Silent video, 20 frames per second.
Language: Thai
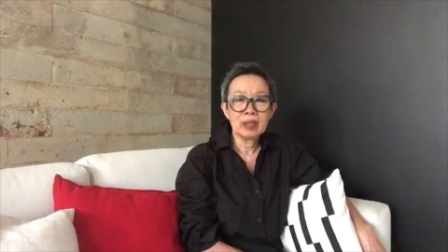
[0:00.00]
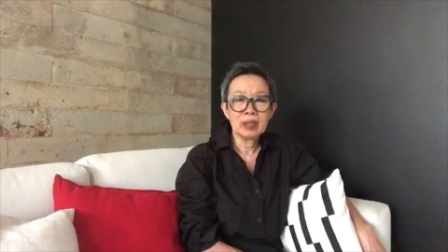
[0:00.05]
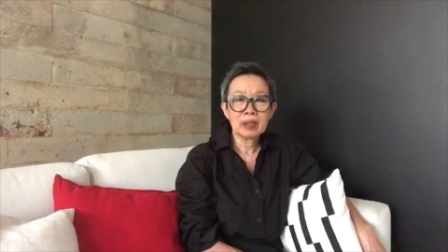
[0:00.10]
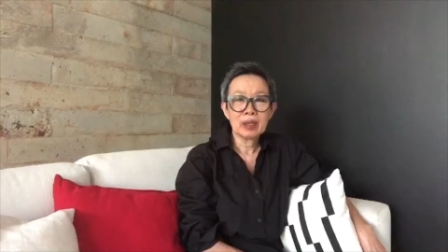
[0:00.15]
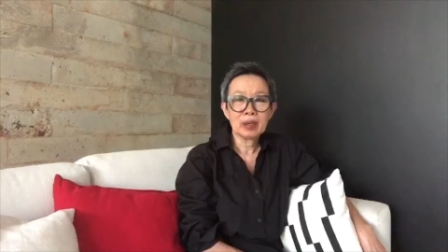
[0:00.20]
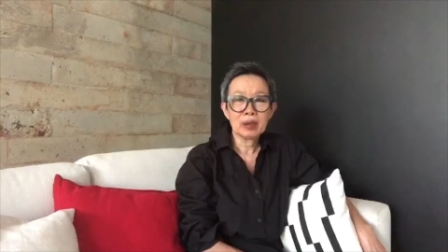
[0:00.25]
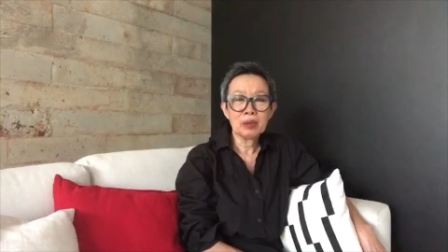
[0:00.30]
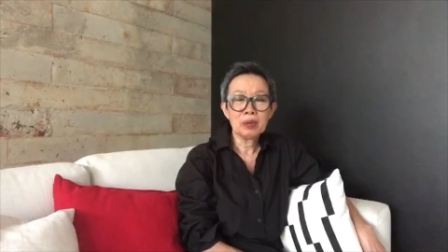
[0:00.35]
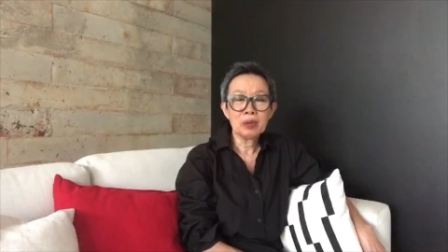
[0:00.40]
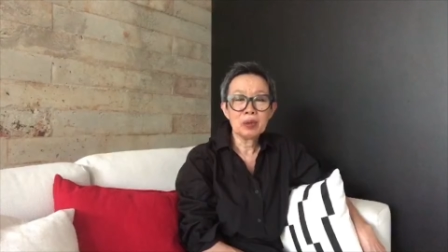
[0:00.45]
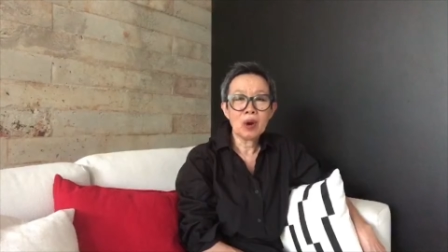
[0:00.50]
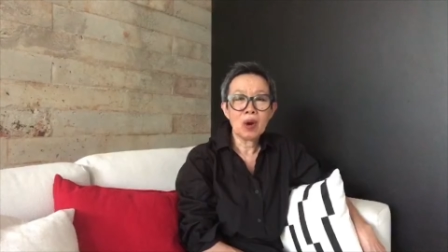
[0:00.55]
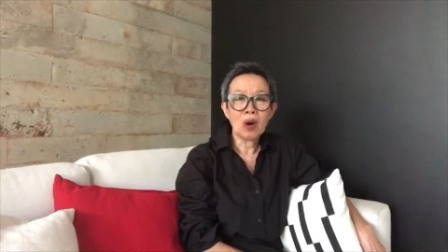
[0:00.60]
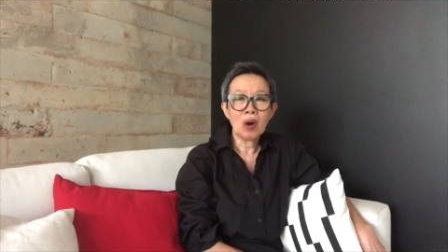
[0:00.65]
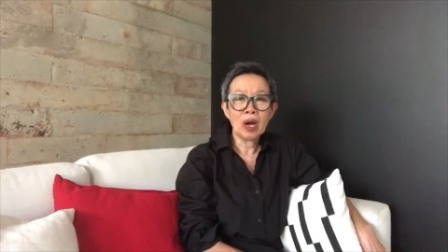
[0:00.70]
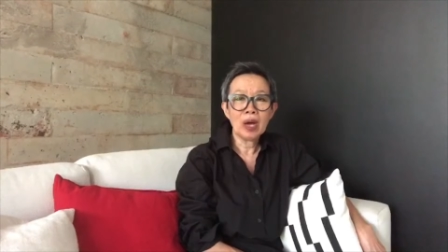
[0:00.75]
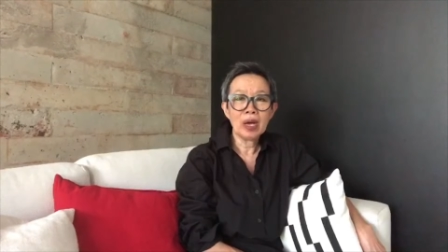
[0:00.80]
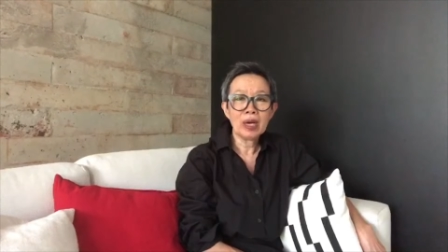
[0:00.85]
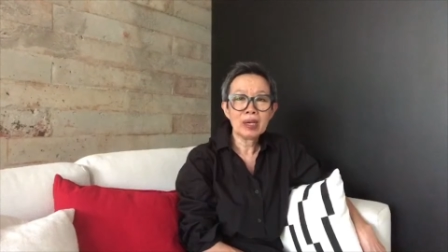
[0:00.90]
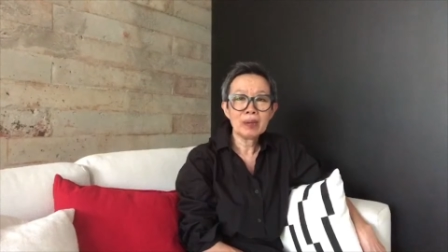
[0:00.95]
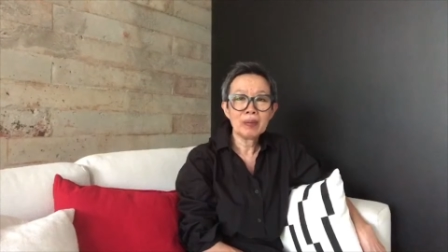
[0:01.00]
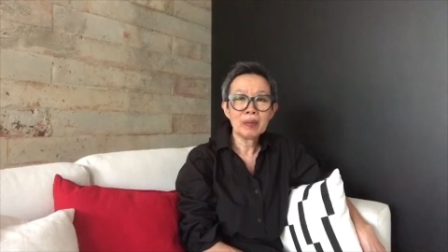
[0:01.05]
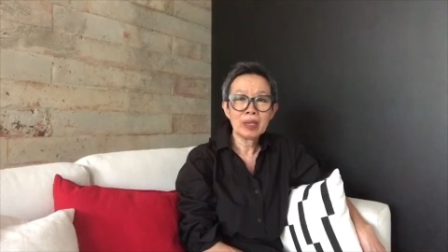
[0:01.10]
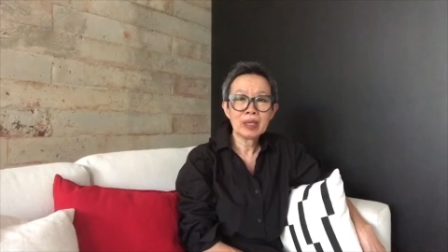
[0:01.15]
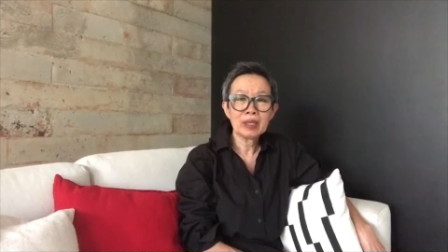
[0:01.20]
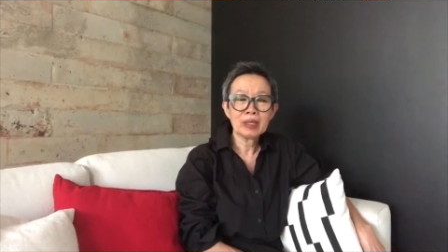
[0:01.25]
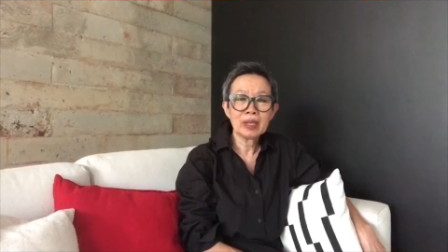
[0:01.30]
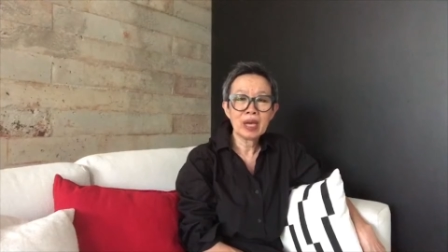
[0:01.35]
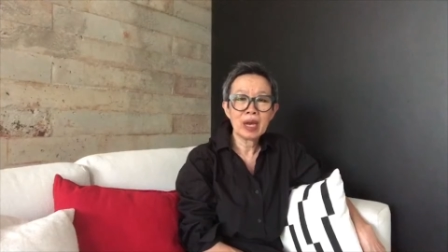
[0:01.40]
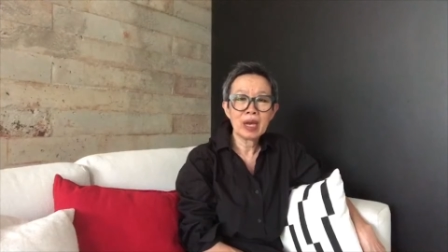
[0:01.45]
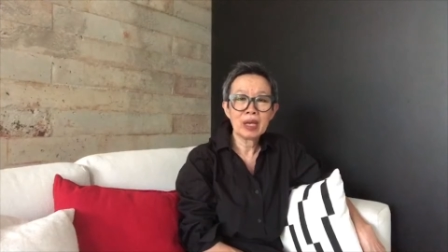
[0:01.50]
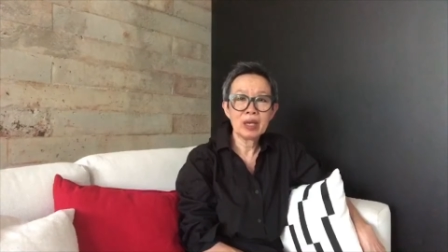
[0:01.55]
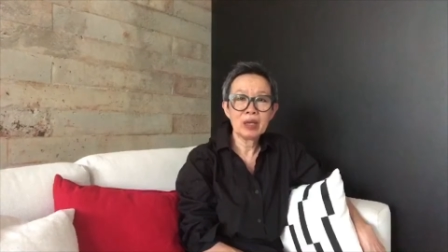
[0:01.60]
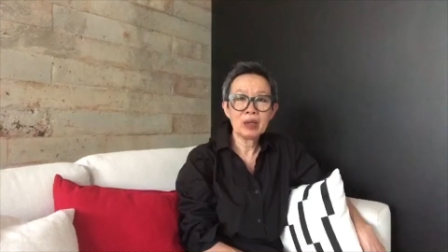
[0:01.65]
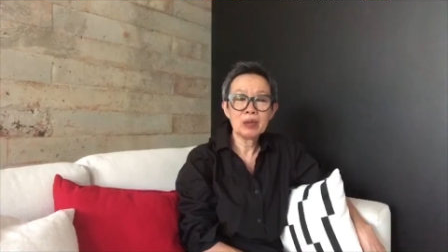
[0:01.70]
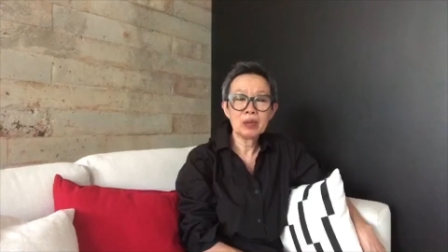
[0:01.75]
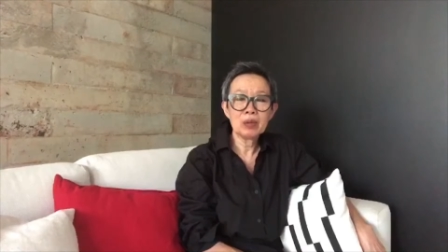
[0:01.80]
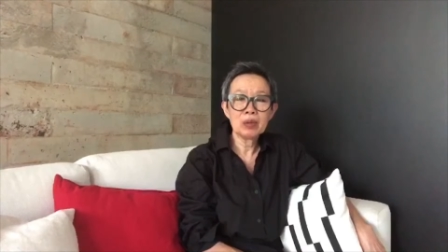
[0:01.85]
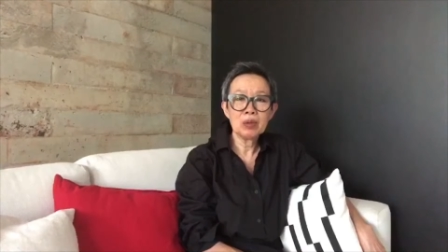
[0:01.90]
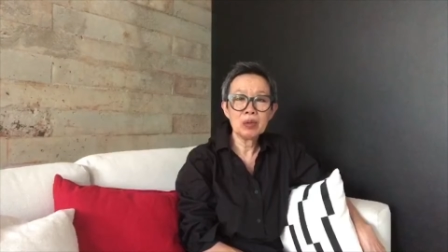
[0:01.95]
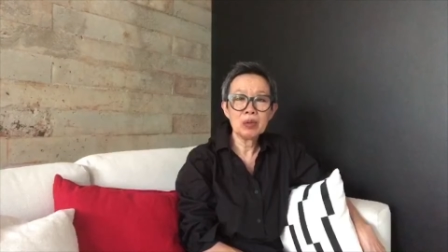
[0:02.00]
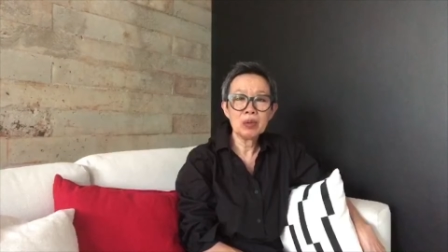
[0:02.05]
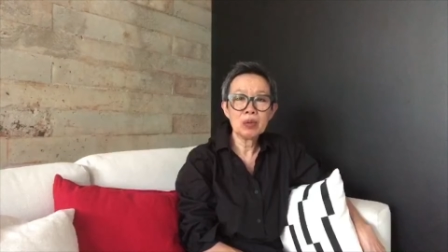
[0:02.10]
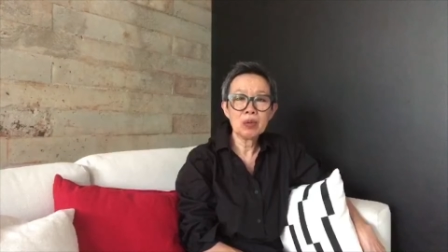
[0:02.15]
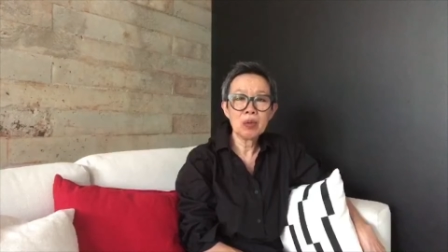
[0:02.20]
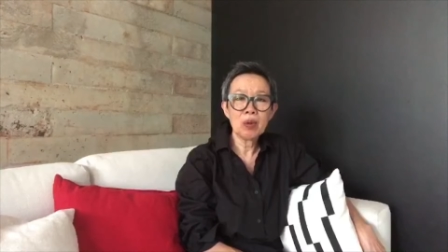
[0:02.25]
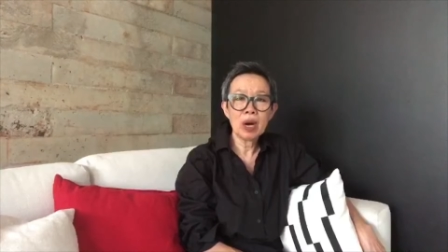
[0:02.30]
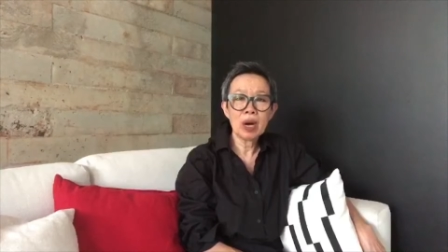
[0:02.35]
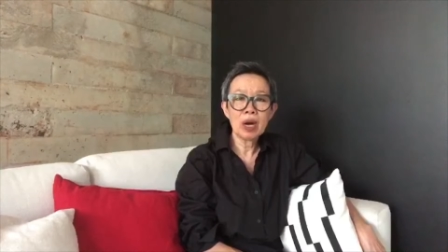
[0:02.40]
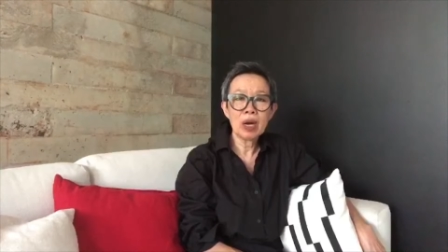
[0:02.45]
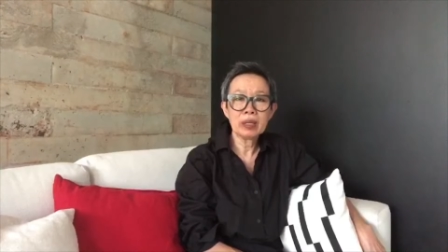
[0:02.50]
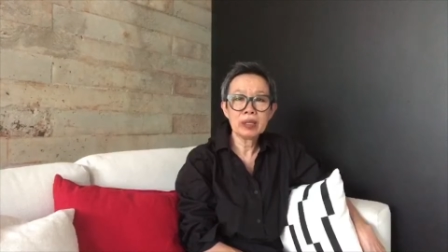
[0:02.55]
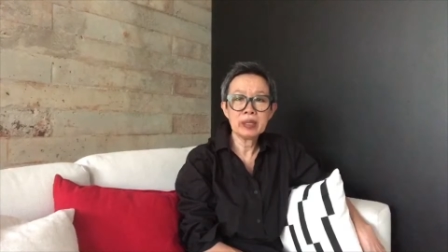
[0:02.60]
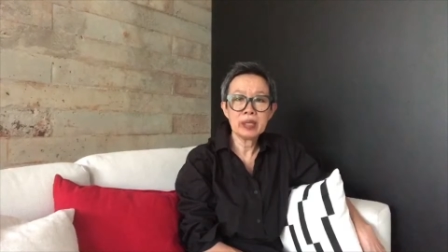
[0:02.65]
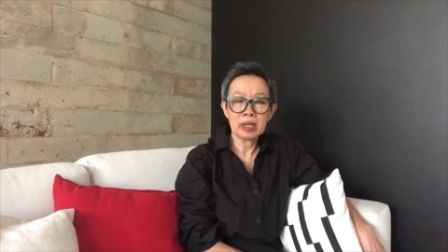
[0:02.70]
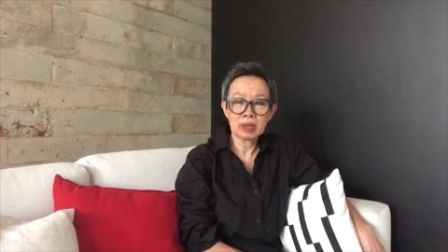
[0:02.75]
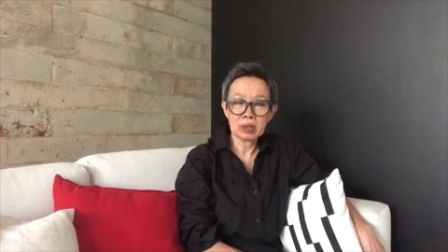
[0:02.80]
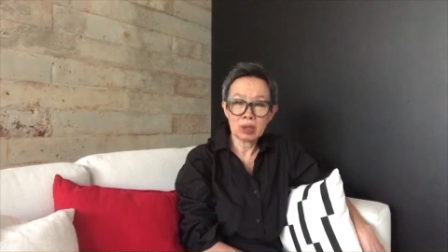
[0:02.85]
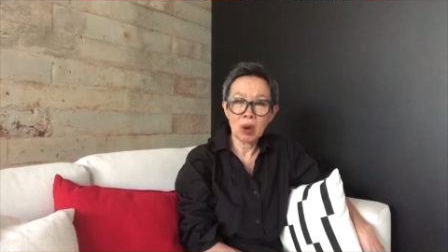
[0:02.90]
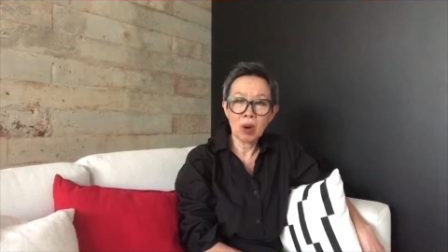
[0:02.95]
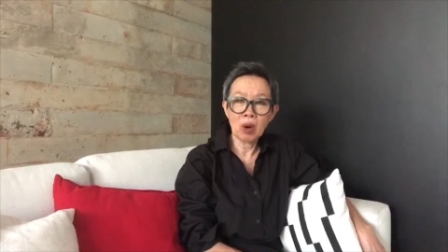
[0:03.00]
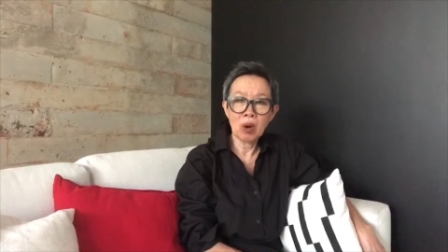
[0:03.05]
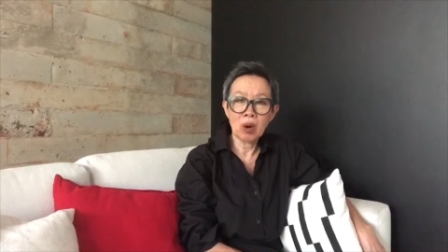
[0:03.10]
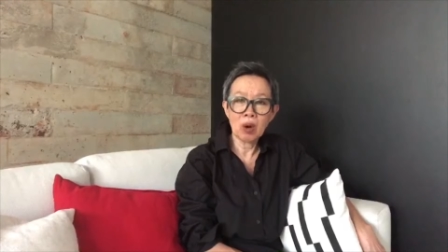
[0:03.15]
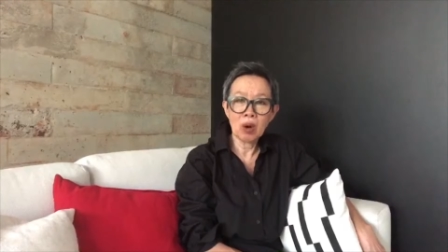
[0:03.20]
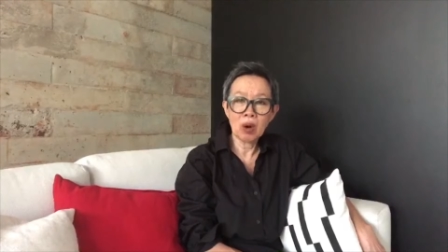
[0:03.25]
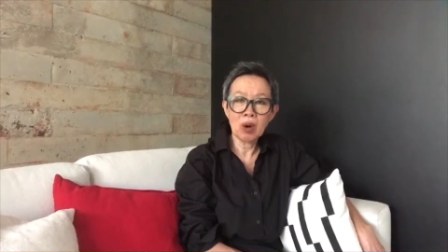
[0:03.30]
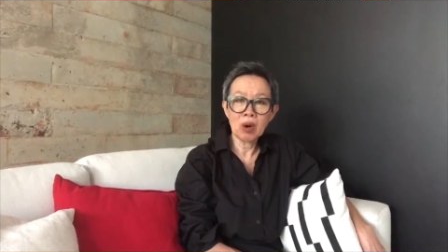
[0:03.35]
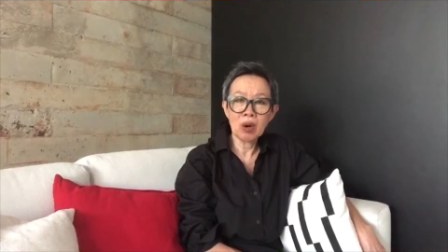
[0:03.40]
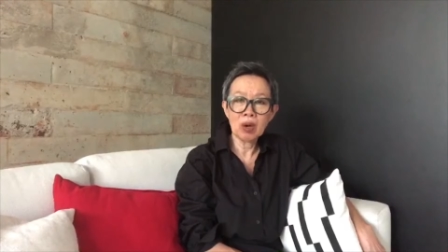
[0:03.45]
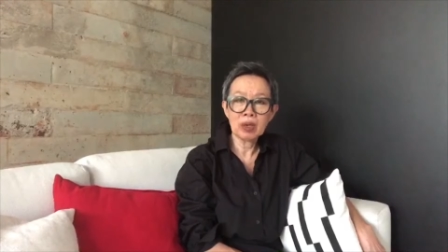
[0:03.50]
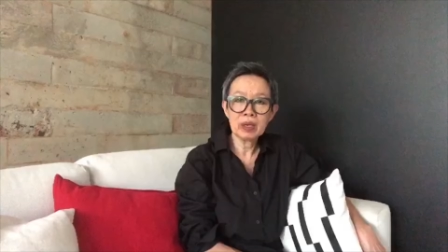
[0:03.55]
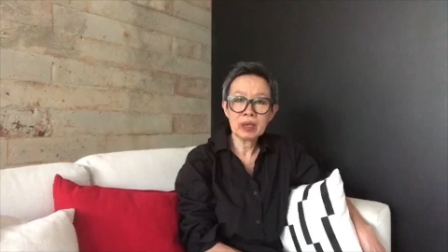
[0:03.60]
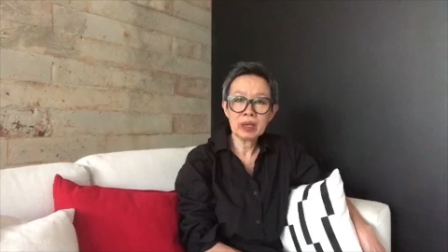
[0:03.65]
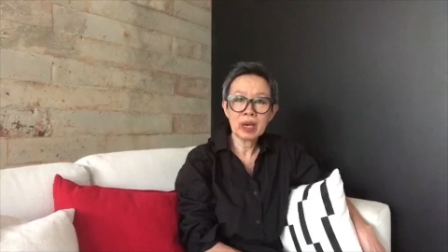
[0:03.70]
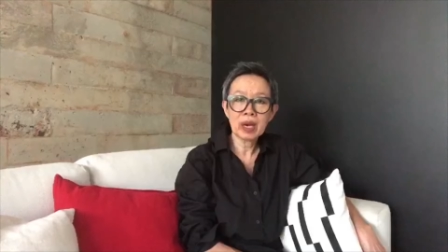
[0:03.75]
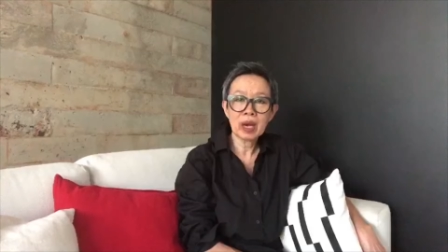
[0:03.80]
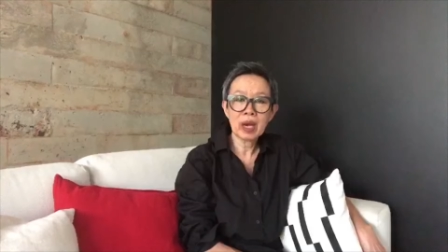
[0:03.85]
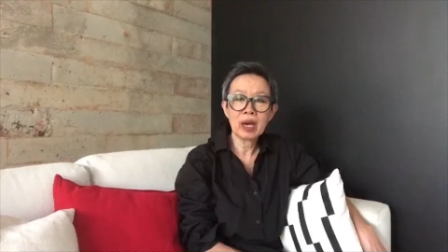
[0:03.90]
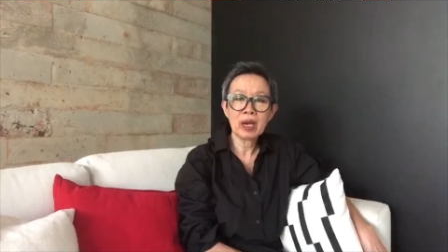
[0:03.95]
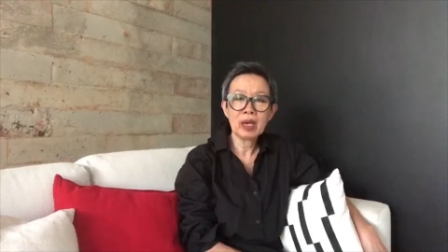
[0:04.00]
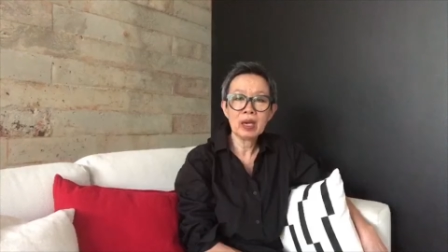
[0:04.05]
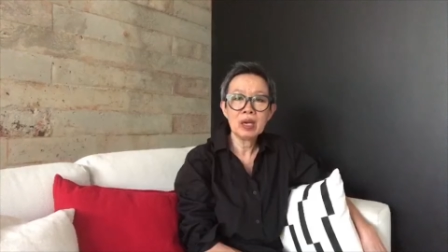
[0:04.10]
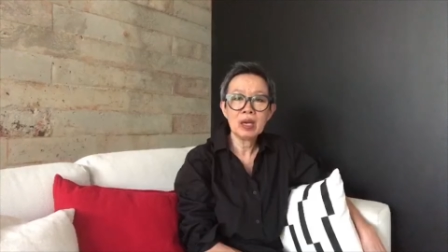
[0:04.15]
แต่ครูขอให้กำลังใจลูกๆว่าอย่าท้อนะคะ